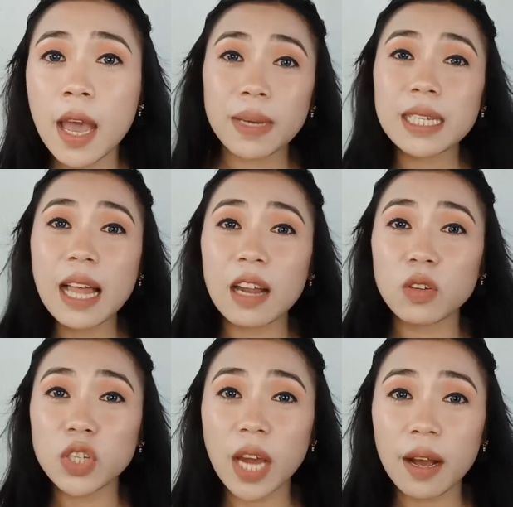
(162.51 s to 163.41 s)
Mas
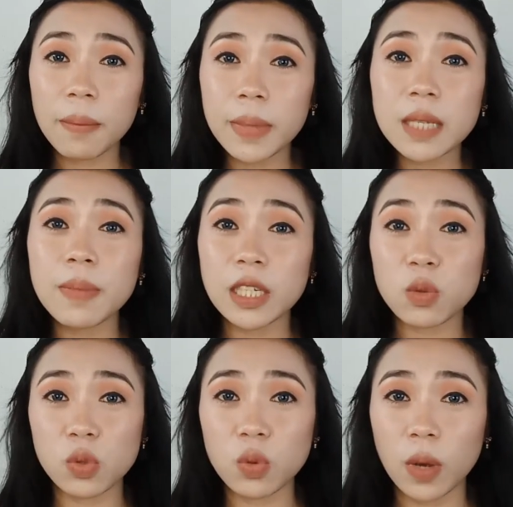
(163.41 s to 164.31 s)
lalo siyang mas
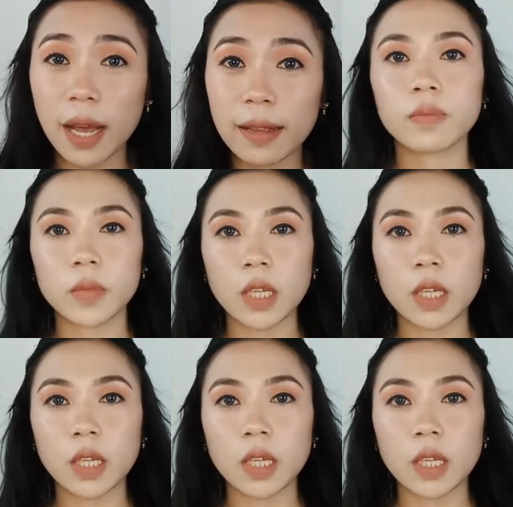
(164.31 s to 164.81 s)
magsusugat.